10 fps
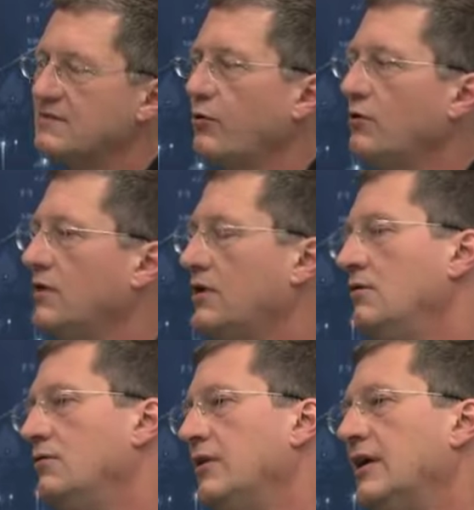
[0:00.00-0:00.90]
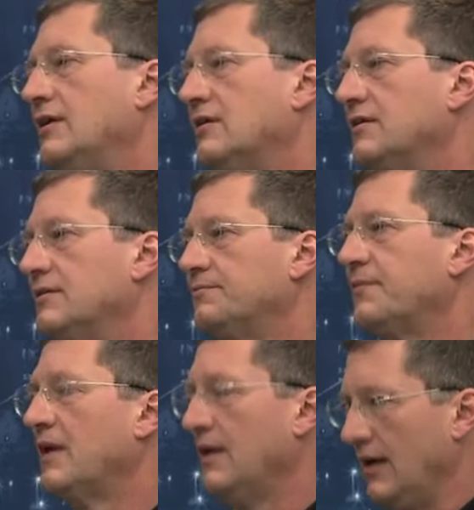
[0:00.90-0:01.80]
als Brückentechnologie gelten kann.
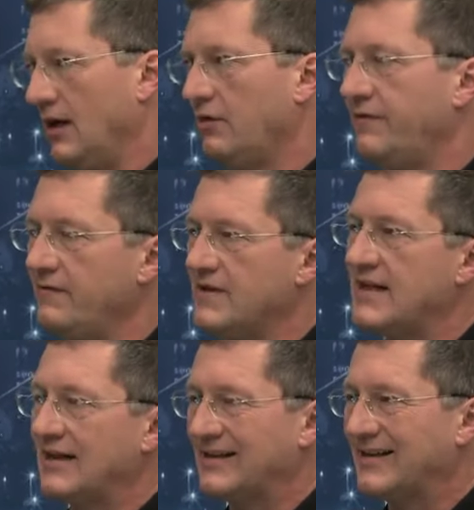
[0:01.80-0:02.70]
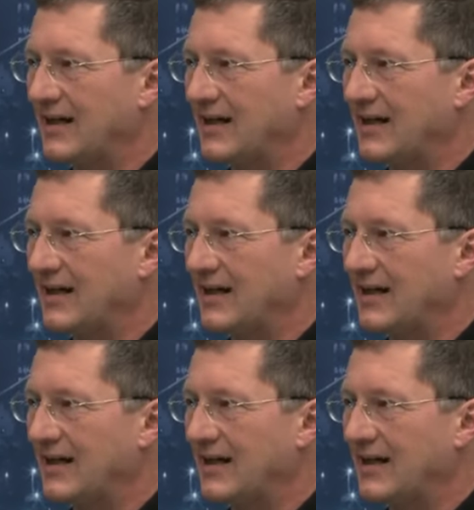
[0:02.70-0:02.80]
Auch wenn wir sagen,